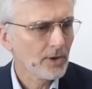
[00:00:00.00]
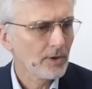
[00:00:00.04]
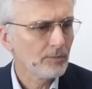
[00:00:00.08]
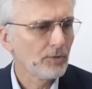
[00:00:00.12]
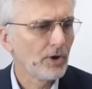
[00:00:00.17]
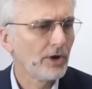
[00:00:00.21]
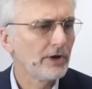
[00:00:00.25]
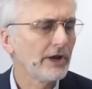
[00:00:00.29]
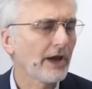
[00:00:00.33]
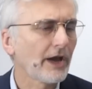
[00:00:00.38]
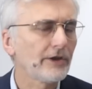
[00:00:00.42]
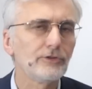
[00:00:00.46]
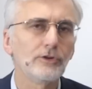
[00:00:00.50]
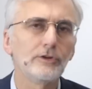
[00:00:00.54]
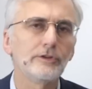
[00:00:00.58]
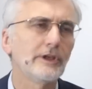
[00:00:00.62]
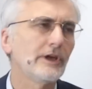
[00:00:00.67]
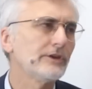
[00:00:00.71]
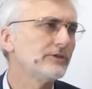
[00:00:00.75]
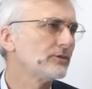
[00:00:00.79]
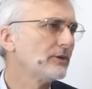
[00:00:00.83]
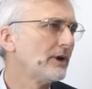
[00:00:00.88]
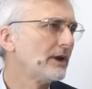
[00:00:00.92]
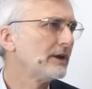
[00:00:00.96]
bah, Les
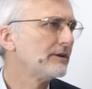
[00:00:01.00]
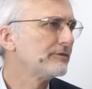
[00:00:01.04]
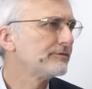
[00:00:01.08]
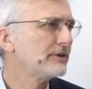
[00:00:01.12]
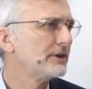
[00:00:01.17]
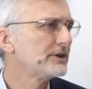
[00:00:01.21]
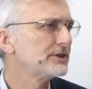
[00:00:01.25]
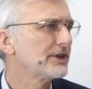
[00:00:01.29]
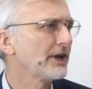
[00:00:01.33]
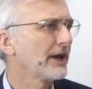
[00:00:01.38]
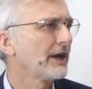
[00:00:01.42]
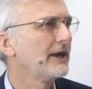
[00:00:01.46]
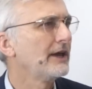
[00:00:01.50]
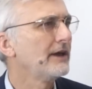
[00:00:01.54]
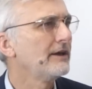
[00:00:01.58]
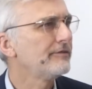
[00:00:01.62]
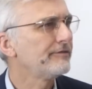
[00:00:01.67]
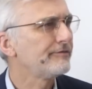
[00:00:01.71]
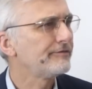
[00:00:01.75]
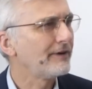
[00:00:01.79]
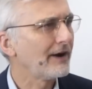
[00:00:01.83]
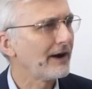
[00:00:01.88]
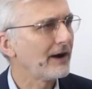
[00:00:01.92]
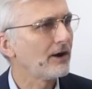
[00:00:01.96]
résultats sont à la fois, je dirais,
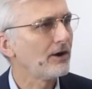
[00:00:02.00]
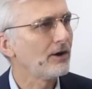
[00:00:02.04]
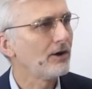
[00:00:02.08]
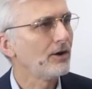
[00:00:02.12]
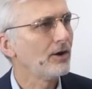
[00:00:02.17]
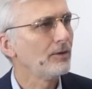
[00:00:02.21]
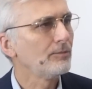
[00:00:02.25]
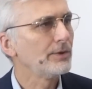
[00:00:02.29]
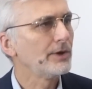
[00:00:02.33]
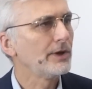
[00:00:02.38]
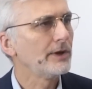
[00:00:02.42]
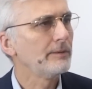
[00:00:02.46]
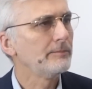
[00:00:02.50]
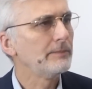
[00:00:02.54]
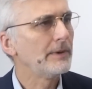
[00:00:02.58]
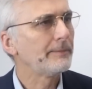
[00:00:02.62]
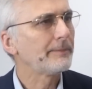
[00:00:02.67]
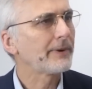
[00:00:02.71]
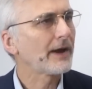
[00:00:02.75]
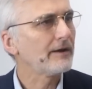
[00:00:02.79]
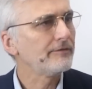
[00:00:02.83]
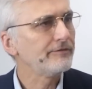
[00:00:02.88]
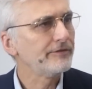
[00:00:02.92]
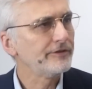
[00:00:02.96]
effarants mais, mais
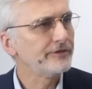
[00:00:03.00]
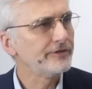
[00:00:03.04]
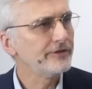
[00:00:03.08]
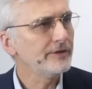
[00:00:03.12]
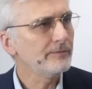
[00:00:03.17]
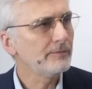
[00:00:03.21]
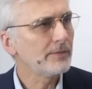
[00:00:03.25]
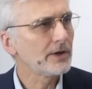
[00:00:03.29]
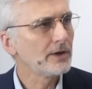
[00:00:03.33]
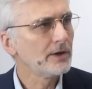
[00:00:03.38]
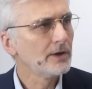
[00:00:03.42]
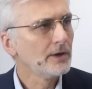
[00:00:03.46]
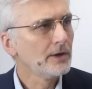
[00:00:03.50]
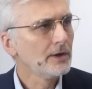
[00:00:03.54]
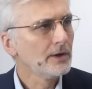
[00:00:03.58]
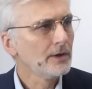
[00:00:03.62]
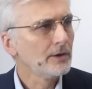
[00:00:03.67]
prévisibles.